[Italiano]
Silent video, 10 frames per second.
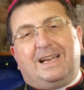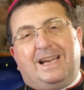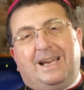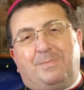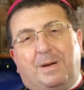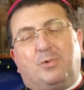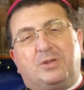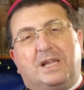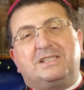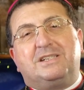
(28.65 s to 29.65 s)
eh, per
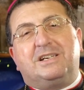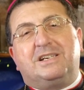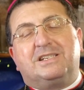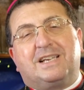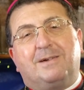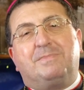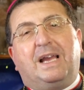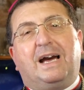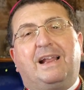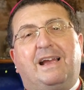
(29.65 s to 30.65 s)
poterci
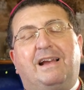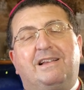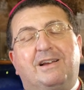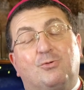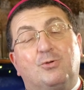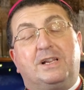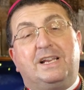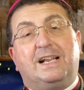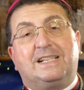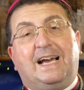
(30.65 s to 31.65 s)
scambiare gli auguri
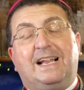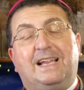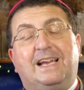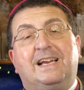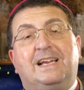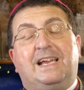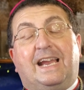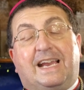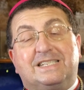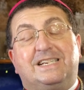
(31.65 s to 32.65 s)
di Natale
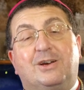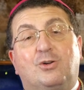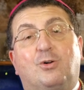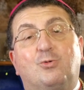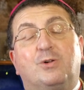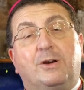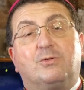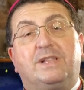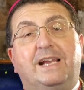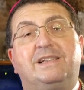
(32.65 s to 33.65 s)
e che siano auguri
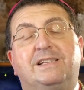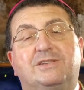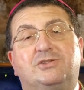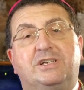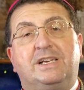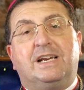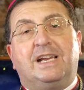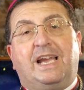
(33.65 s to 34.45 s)
autentici